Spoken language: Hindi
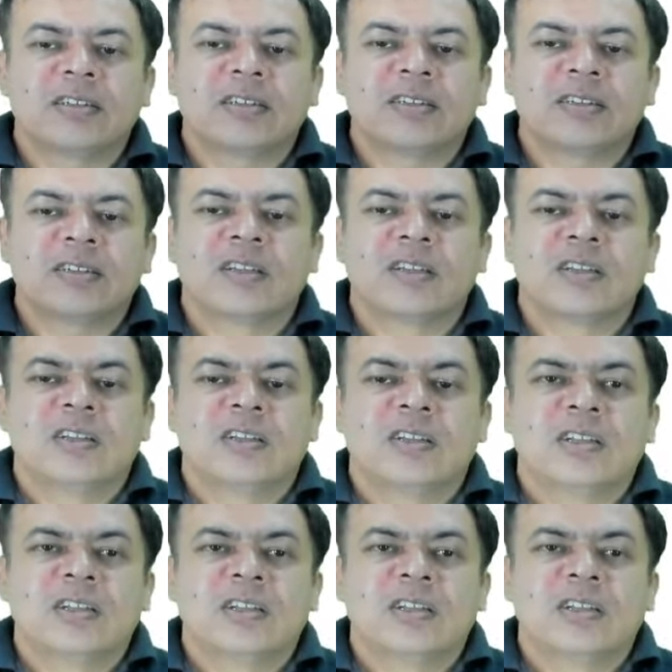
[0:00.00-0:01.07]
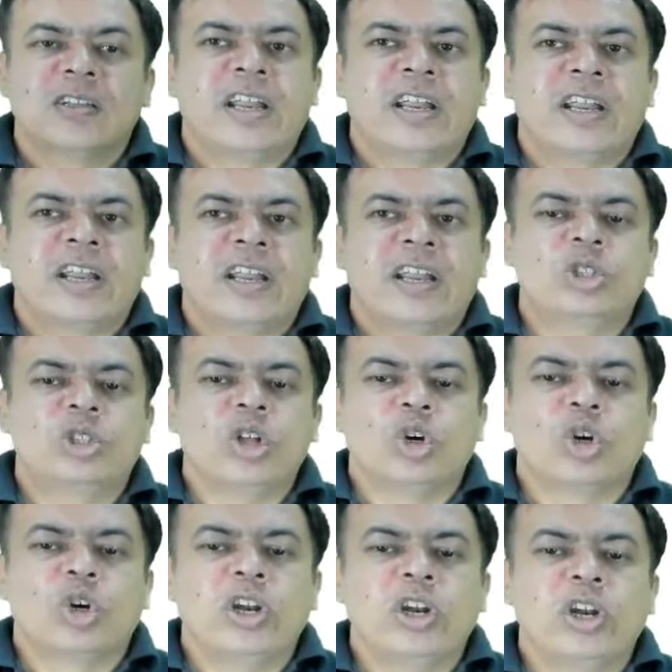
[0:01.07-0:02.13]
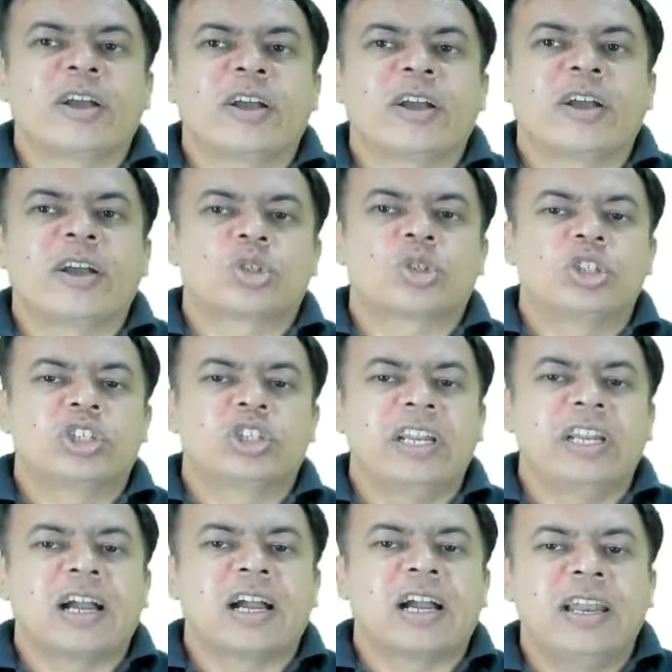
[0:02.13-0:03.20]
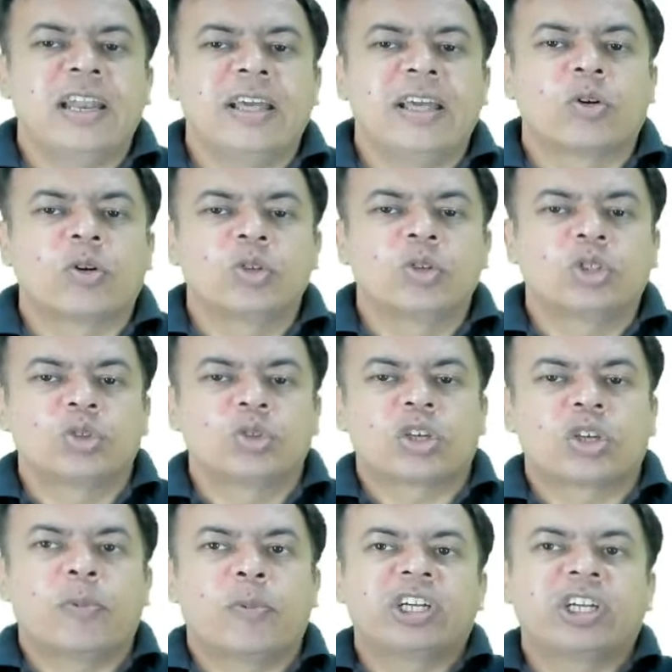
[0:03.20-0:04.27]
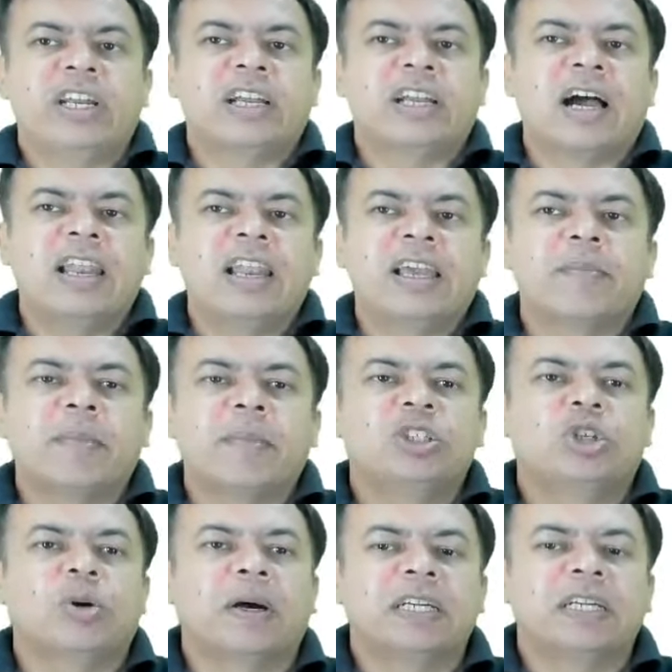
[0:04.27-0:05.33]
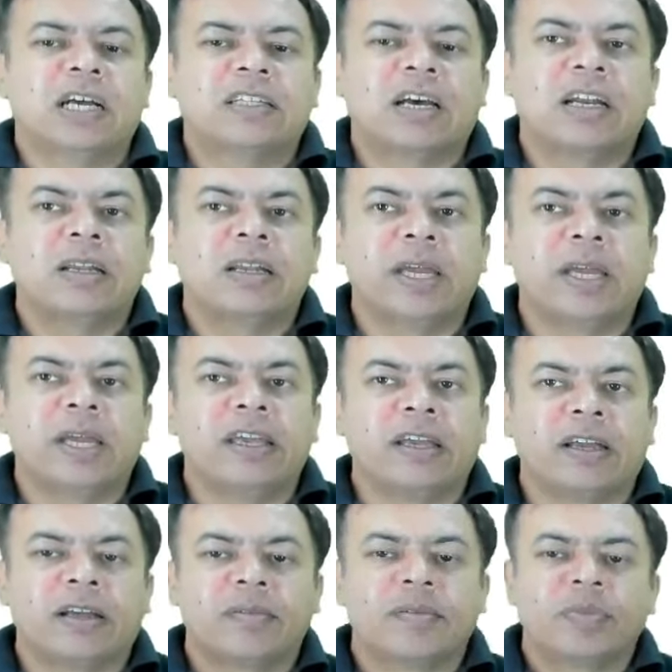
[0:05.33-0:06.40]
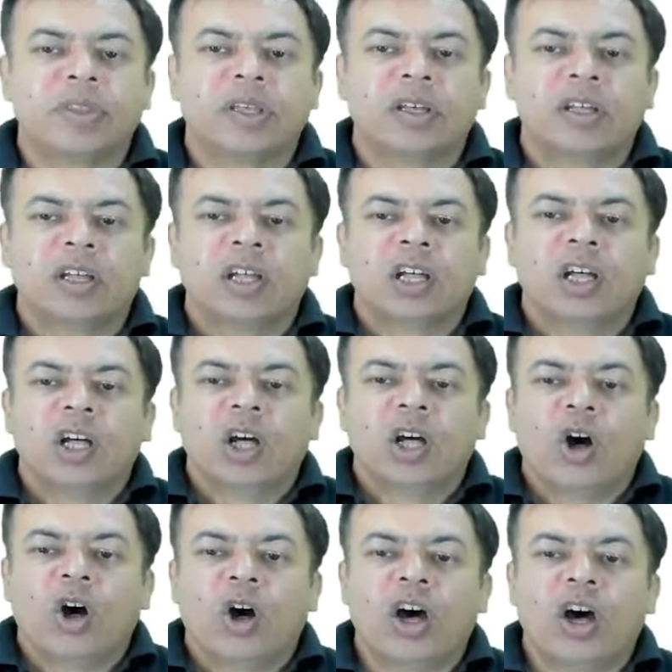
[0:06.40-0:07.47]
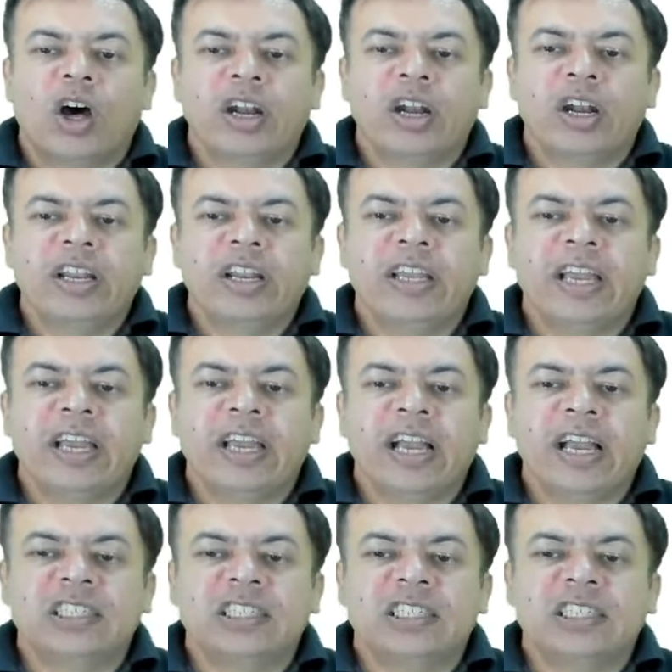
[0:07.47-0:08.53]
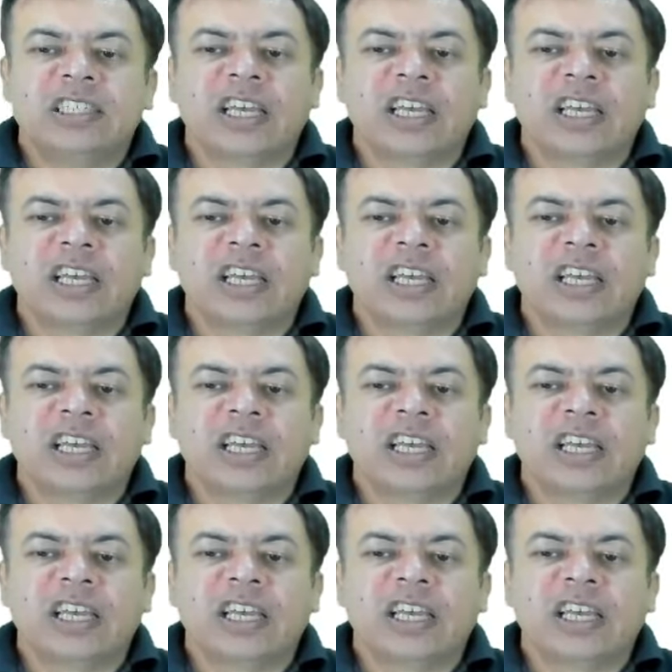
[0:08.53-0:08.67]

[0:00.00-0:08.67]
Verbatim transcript: राइट right? जो जो निकालने कुछ सॉल्यूशन निकालने कुछ उसका पोर्शन निकालने के बाद जो बचा था रिमेनिंग और ये जिससे रिप्लेस किया था